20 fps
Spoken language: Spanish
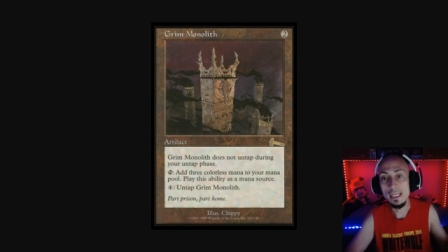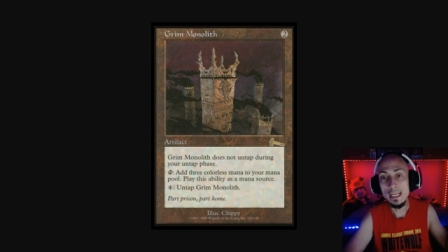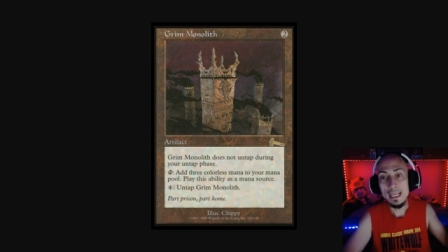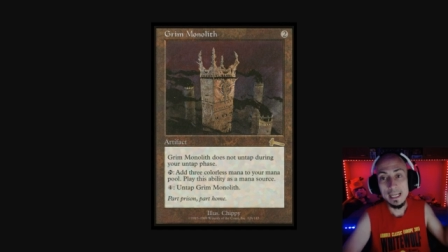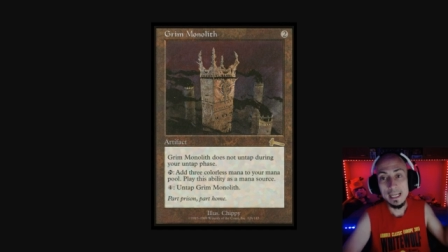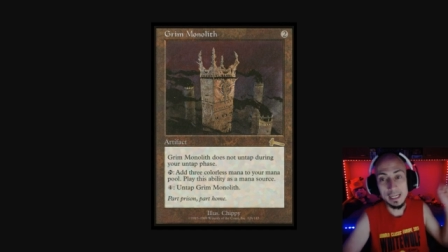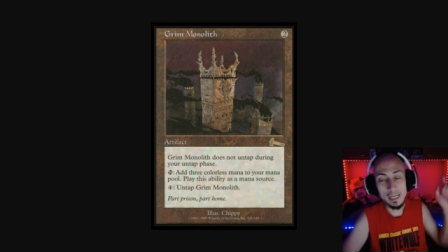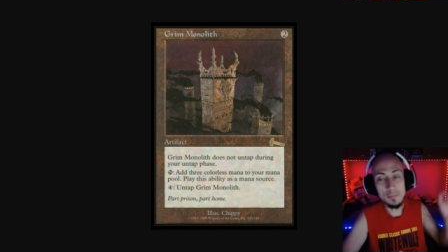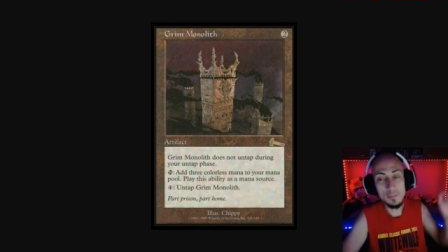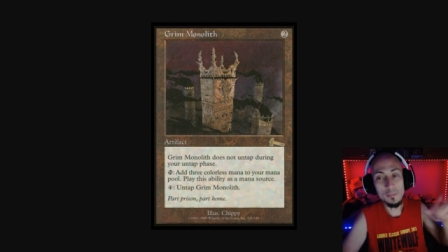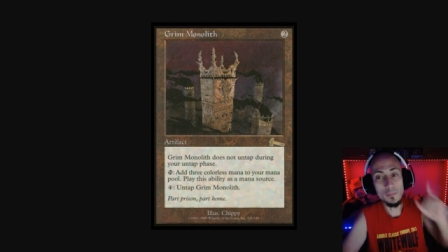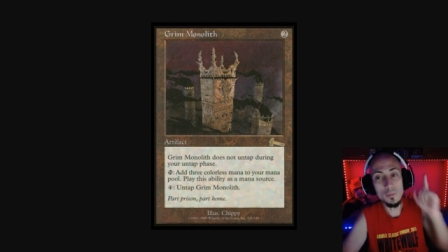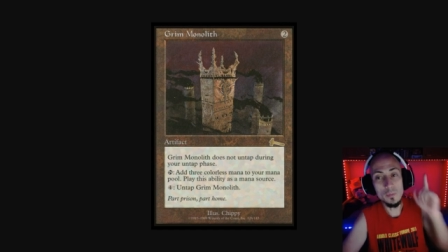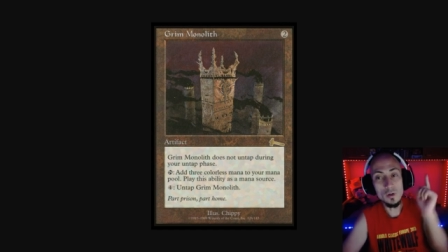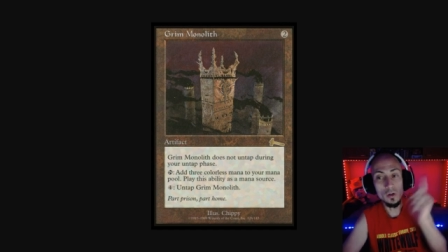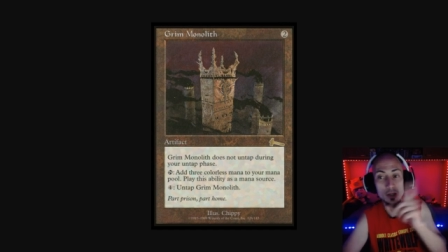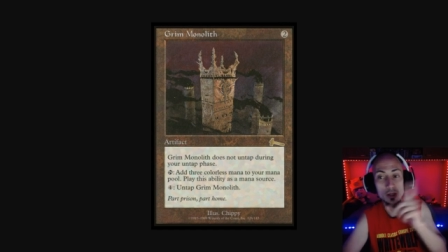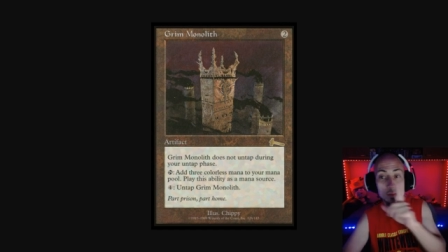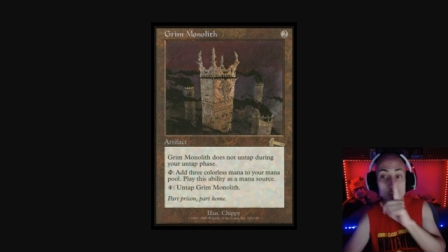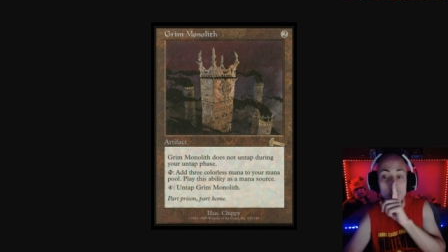Grim
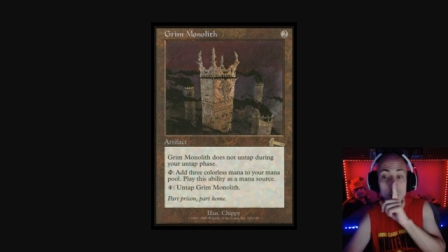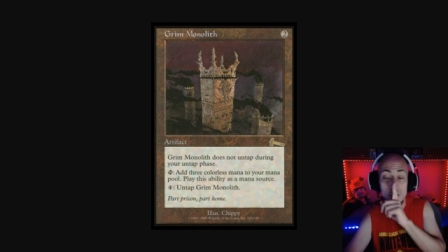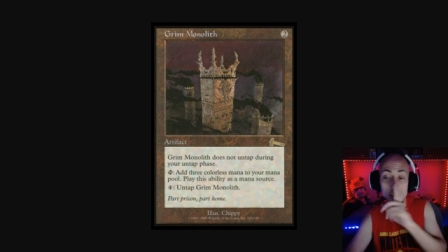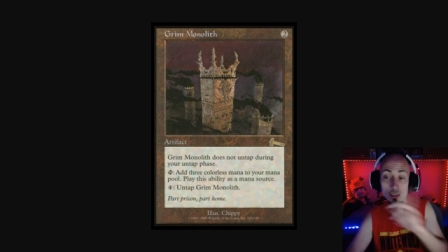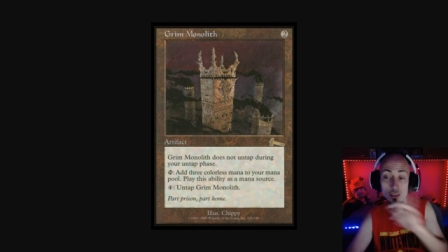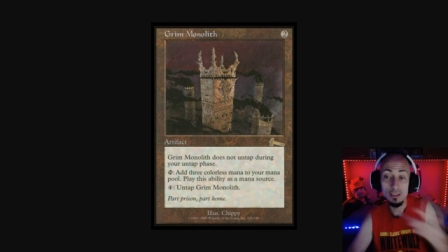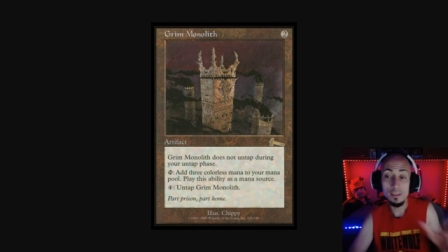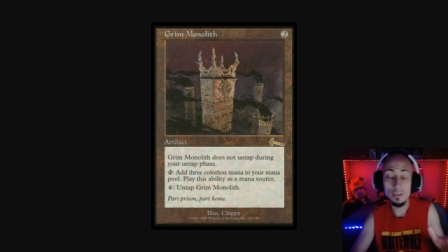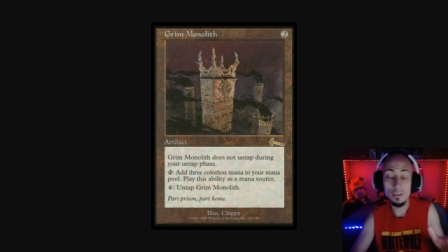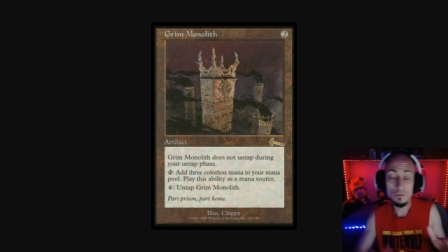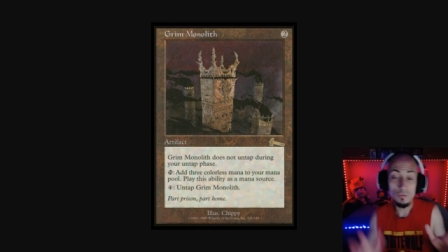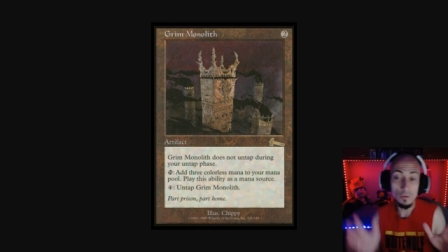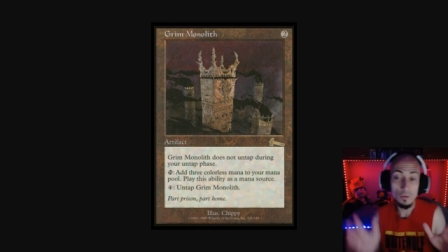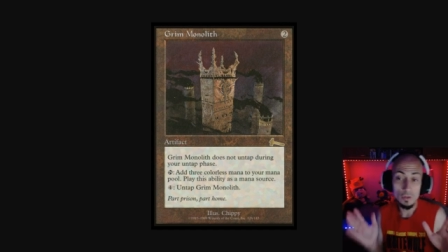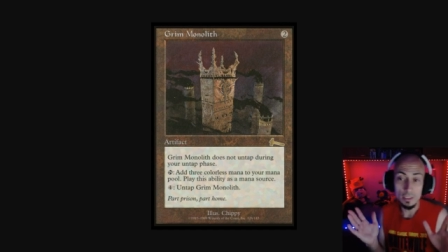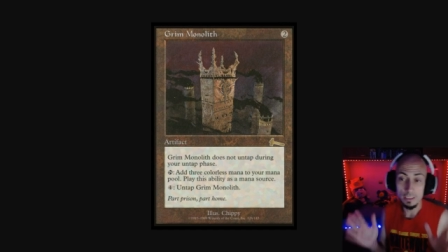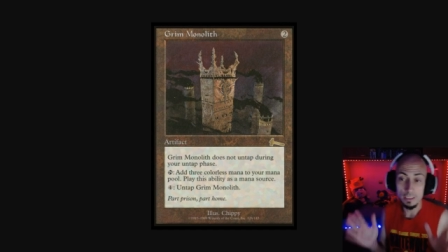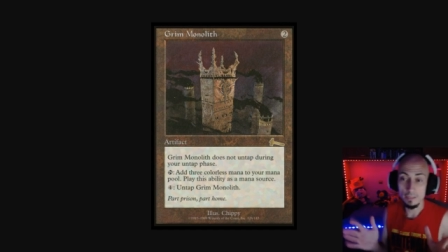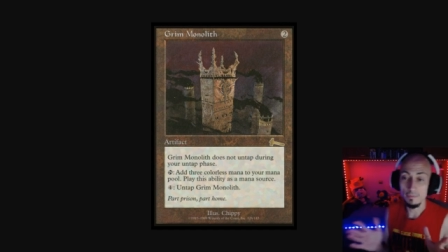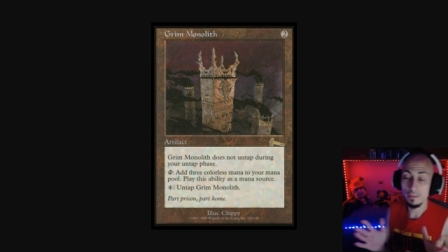Monolith, pues este es uno de los
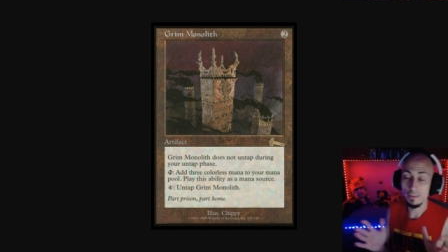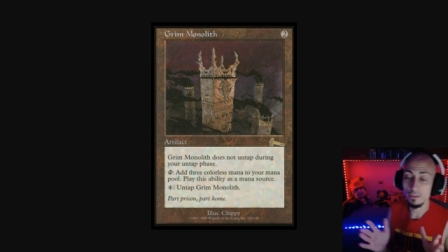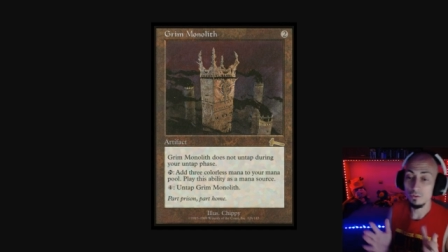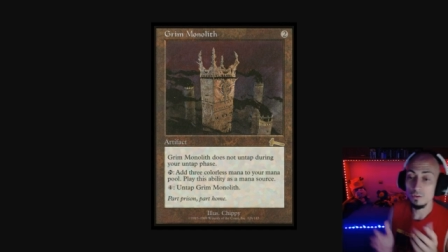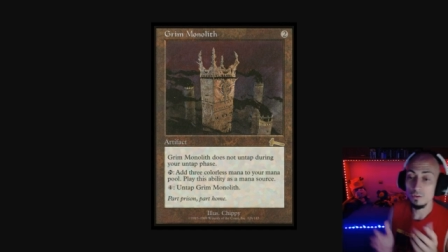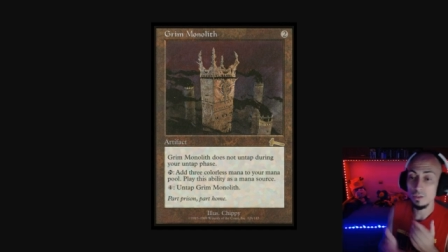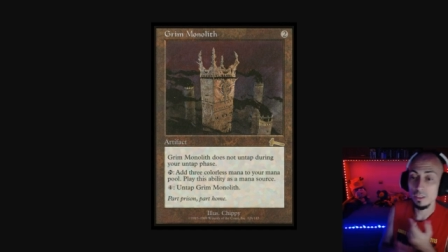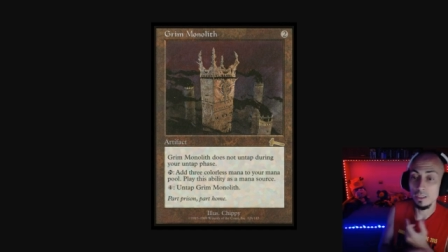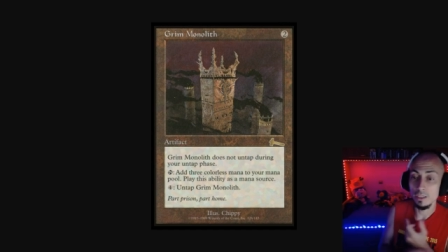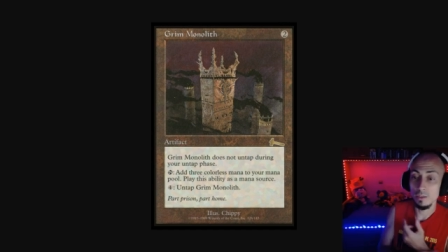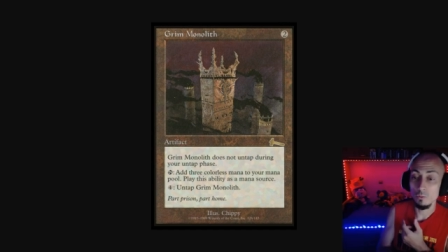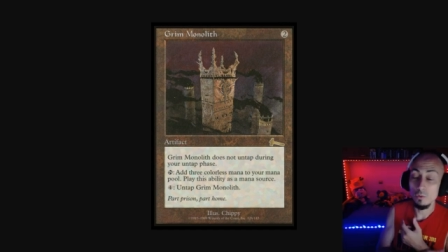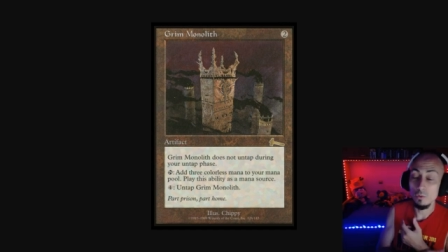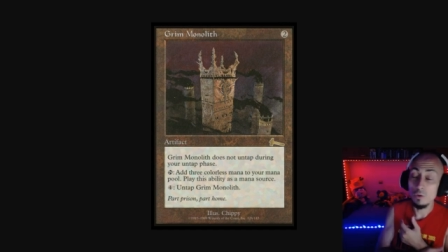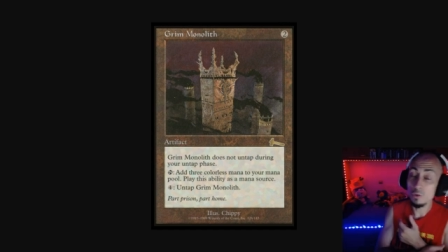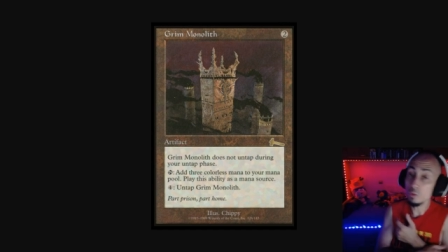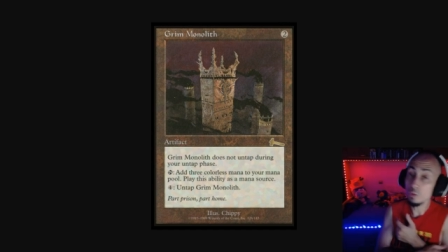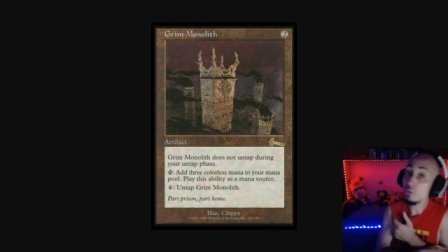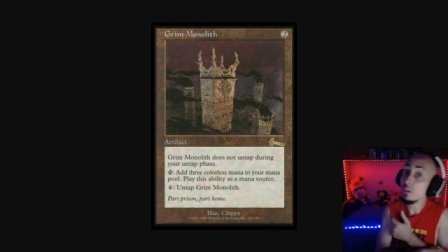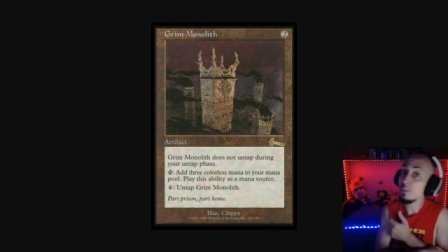artefactos, eh, uno de
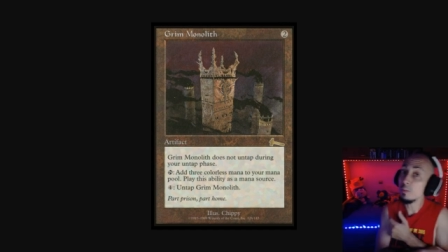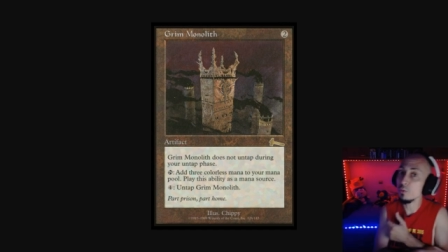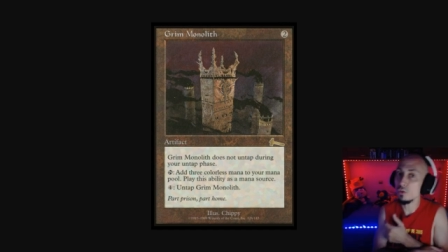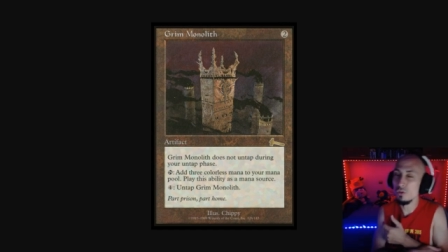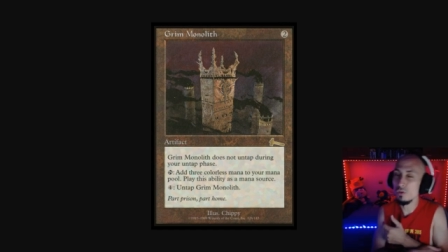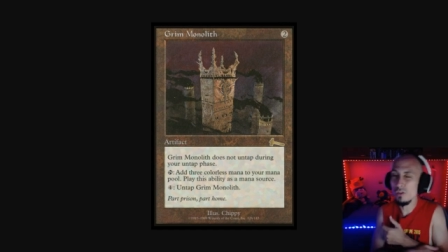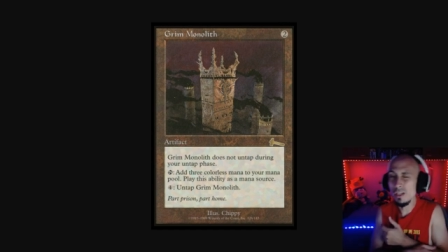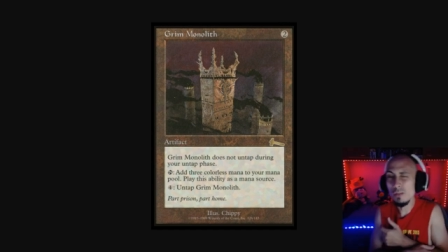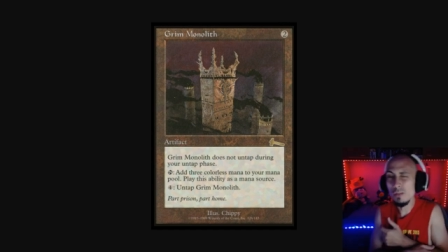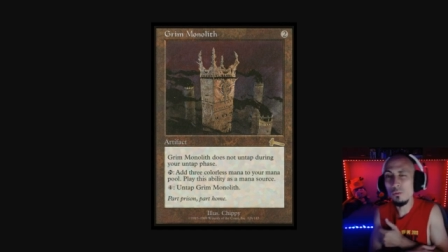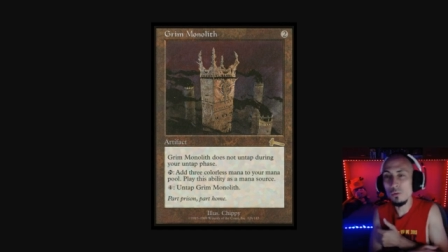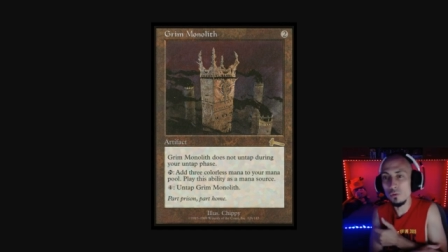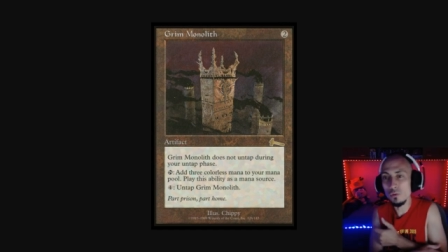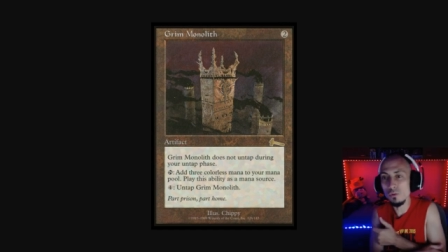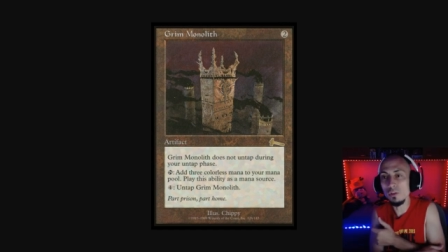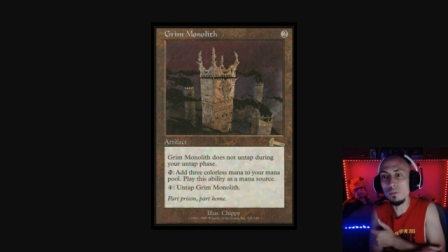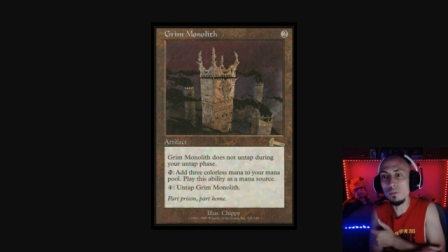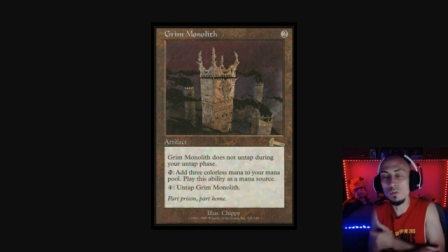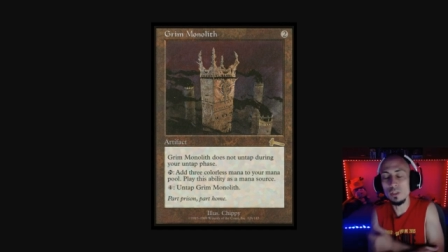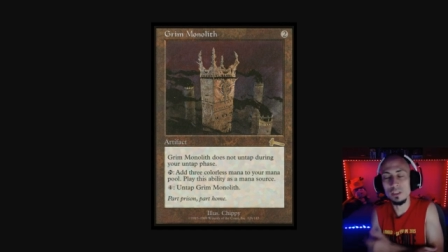los últimos, yo diría uno de los
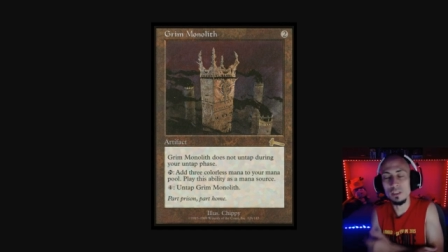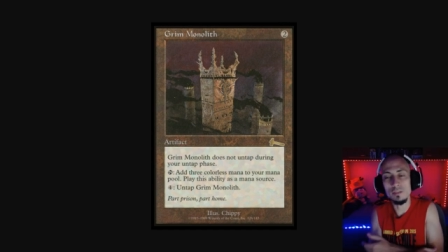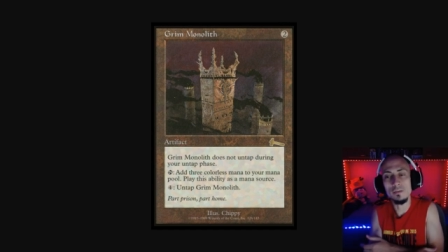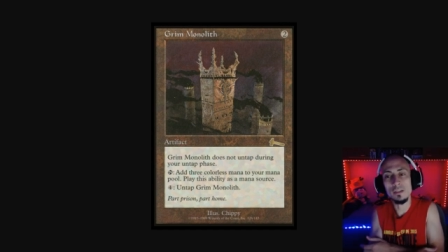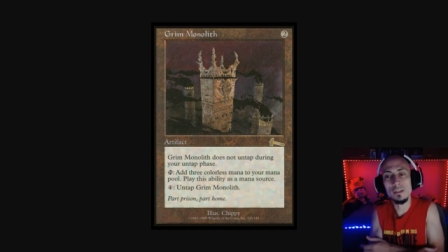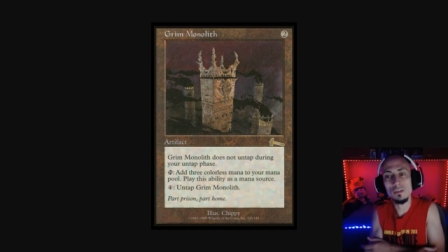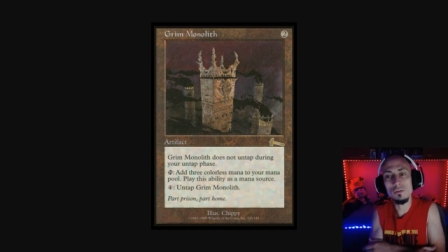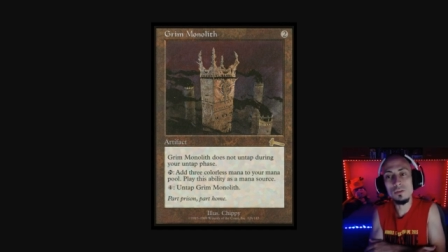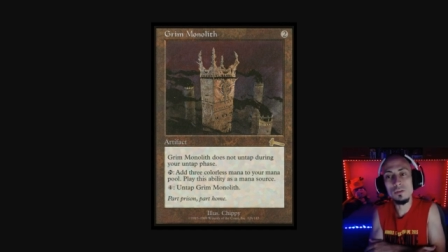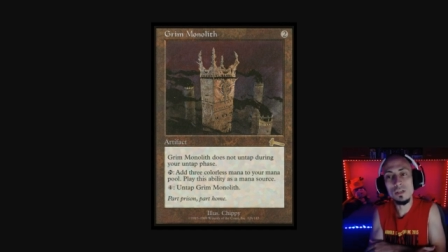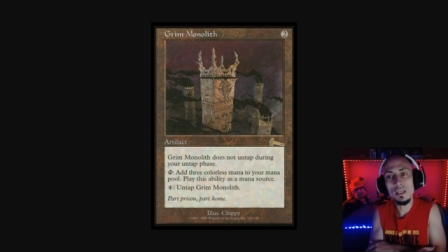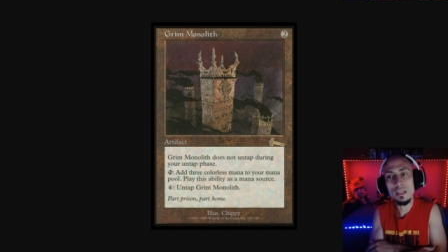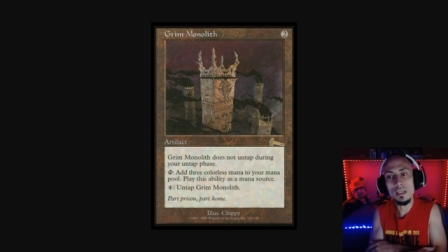últimos artefactos